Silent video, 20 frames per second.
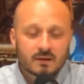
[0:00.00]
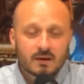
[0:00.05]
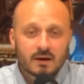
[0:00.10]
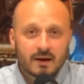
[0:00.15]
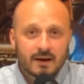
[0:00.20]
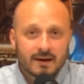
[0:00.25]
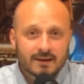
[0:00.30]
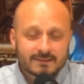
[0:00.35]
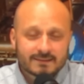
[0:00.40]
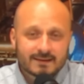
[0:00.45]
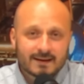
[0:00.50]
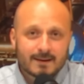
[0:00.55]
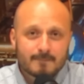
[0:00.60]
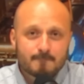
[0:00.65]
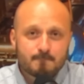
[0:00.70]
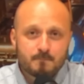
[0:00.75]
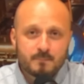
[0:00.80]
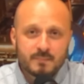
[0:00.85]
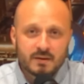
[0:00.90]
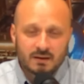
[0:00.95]
Это
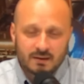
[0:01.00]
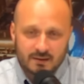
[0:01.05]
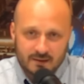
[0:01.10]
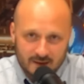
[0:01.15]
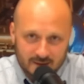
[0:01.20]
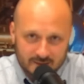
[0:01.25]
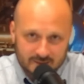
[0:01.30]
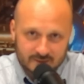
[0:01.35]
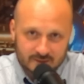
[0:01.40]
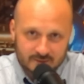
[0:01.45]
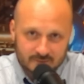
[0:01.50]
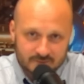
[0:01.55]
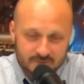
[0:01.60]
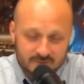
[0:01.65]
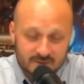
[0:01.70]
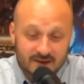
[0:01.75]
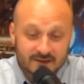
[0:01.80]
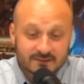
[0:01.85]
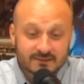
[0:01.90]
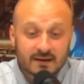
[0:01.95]
миллиарды,
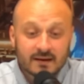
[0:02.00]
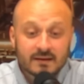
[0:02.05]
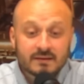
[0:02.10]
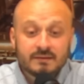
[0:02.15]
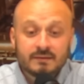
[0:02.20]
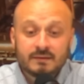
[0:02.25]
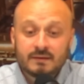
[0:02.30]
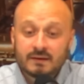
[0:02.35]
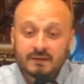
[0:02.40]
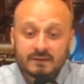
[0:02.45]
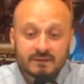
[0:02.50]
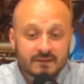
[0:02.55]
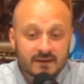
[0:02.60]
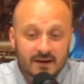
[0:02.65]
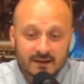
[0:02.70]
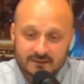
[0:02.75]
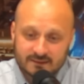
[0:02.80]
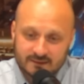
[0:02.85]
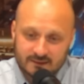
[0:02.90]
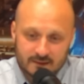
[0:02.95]
это
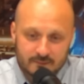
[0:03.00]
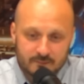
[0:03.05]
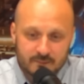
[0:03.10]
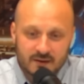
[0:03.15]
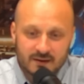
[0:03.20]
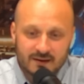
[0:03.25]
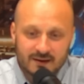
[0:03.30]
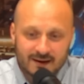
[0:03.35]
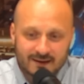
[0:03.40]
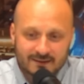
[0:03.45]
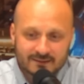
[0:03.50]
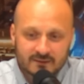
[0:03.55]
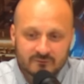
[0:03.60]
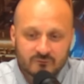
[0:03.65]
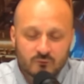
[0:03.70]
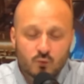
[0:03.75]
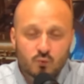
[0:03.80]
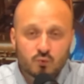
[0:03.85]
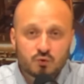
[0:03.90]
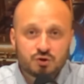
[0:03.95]
десятки миллиардов
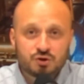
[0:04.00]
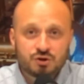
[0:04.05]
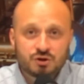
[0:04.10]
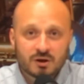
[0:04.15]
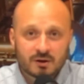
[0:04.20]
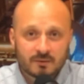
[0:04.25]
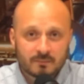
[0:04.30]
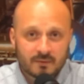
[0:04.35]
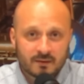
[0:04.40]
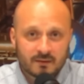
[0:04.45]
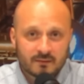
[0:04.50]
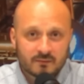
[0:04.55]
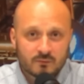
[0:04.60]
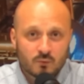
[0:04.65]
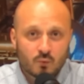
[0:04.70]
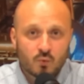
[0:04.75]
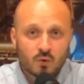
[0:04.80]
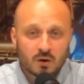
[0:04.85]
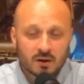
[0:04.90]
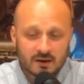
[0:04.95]
ущерба
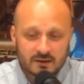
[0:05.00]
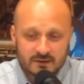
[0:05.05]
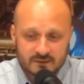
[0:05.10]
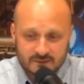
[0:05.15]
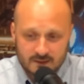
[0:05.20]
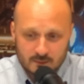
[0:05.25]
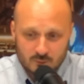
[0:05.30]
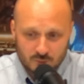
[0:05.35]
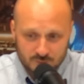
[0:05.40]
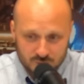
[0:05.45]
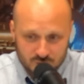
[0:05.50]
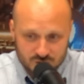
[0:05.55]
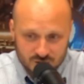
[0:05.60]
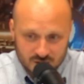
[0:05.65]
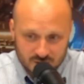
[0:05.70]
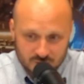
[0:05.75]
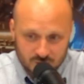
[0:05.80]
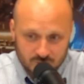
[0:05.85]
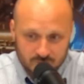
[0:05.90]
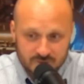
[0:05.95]
украинскому
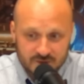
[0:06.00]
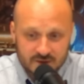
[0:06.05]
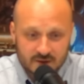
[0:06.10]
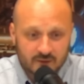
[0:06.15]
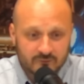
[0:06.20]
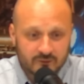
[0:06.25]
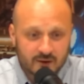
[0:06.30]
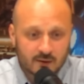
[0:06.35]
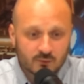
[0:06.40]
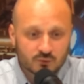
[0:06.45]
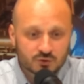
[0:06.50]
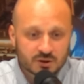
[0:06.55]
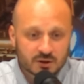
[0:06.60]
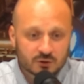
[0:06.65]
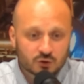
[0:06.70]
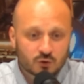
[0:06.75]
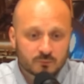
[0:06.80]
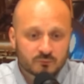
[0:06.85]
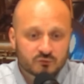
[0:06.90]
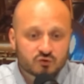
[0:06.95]
бюджету, не говоря уже о
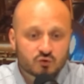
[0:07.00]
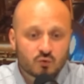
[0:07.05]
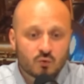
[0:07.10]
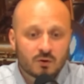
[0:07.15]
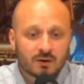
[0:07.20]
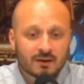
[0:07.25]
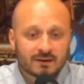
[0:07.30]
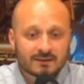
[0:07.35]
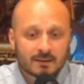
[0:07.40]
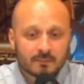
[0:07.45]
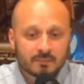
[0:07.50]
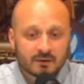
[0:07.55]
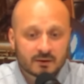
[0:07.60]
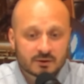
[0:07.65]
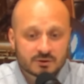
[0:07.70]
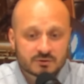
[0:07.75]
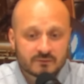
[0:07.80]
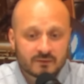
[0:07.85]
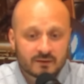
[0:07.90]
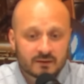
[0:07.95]
том, сколько там
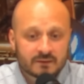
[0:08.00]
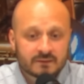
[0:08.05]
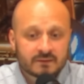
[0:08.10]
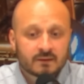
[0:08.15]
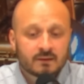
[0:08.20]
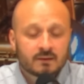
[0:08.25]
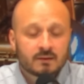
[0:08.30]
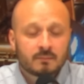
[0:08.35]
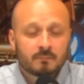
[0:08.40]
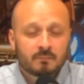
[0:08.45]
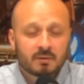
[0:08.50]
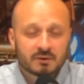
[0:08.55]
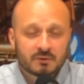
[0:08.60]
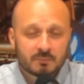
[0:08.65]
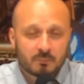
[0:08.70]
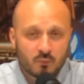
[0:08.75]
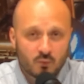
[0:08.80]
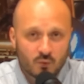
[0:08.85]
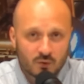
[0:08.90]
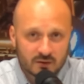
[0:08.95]
крышевалось
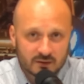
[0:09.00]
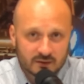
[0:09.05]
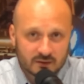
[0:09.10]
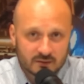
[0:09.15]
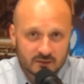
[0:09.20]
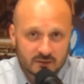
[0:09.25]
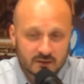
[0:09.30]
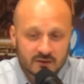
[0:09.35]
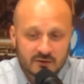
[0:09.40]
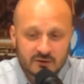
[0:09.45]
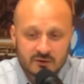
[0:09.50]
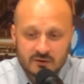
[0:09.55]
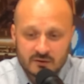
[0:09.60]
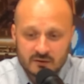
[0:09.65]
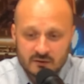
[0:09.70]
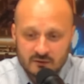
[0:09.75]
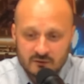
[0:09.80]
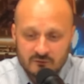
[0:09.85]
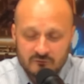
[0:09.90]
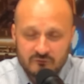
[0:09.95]
подпольных и
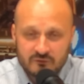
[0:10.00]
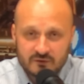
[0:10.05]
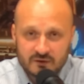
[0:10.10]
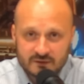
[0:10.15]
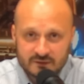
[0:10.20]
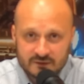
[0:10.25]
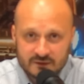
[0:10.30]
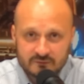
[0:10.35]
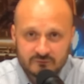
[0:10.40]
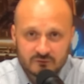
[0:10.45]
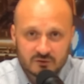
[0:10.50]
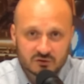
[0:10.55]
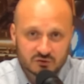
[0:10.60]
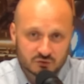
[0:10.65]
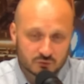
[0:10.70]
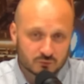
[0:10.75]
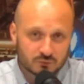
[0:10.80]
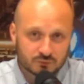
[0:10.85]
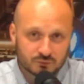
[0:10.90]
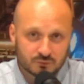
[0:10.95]
фиктивных
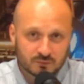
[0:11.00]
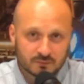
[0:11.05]
структур.